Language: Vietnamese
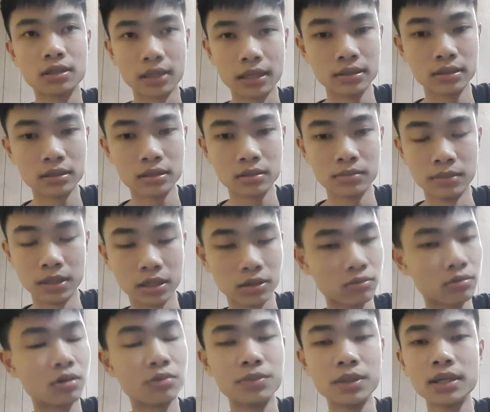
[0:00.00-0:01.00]
Đấy, mình
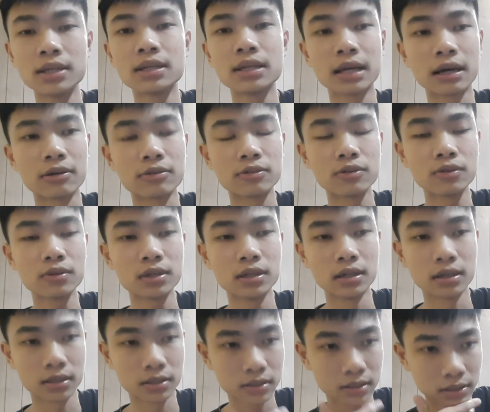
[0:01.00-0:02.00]
cũng không biết thế nào tốt
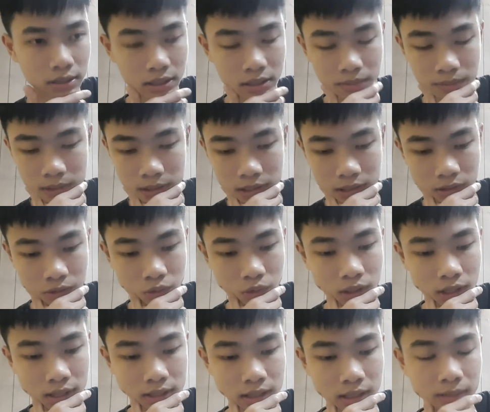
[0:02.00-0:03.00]
được. Đấy, nhưng mà cố
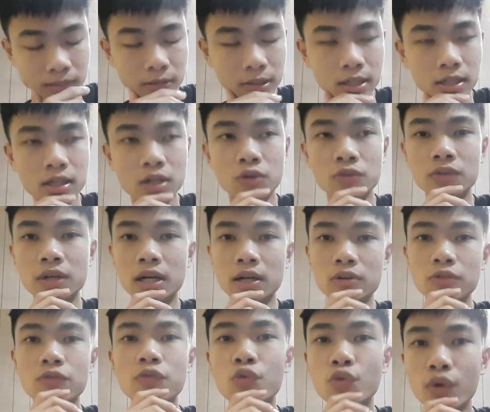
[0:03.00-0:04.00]
gắng tìm những công việc
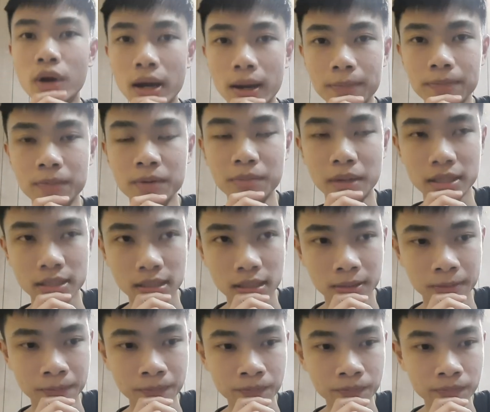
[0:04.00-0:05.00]
nó phù hợp với bản thân,
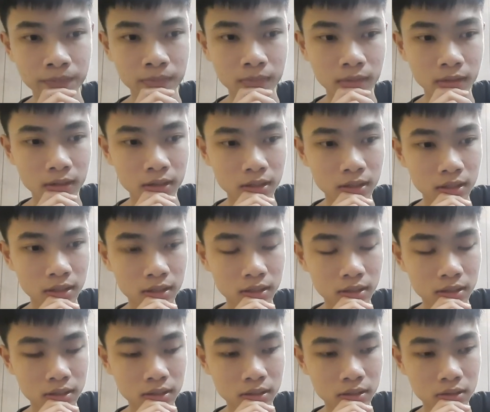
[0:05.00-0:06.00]

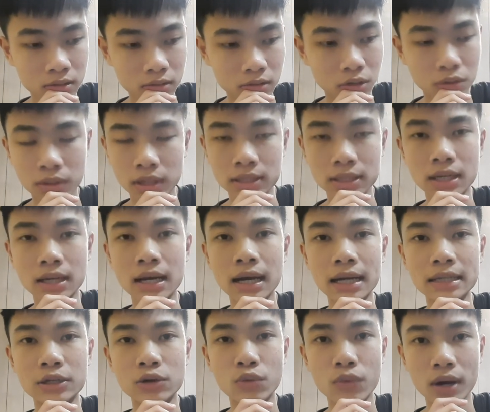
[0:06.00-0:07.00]
không cần tăng
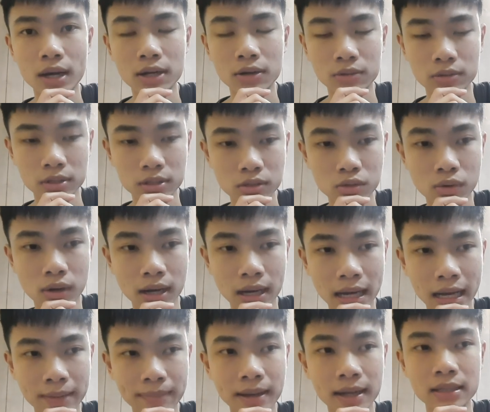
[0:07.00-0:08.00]
ca nhiều quá đâu, cứ khoảng
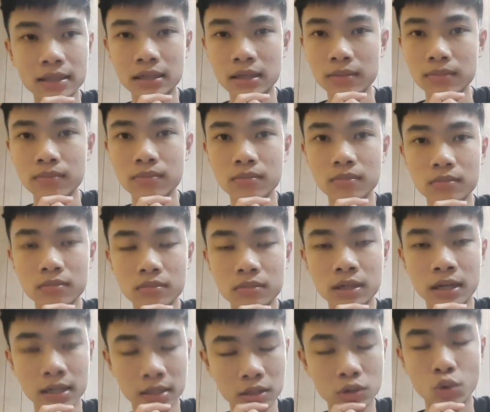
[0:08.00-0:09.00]
hai ba tiếng
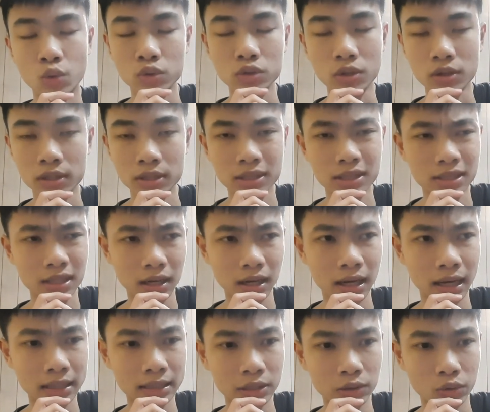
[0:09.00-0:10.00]
là đủ rồi. Tăng
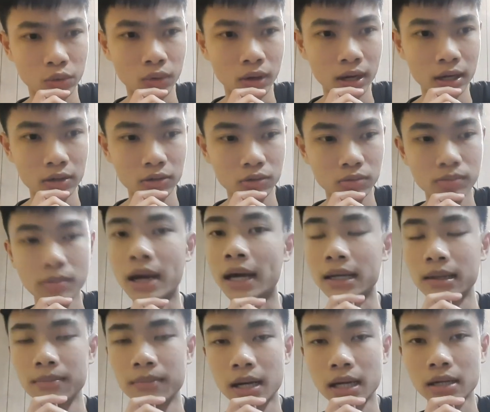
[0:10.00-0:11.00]
ca nhiều quá nó cũng
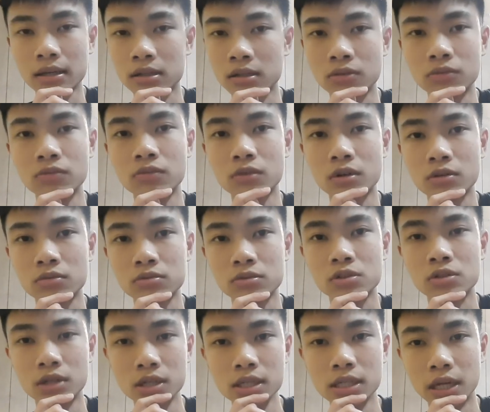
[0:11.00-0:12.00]
mệt lắm bạn, không không
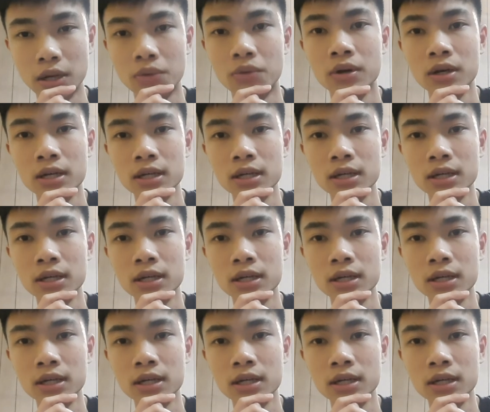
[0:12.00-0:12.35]
sướng gì đâu.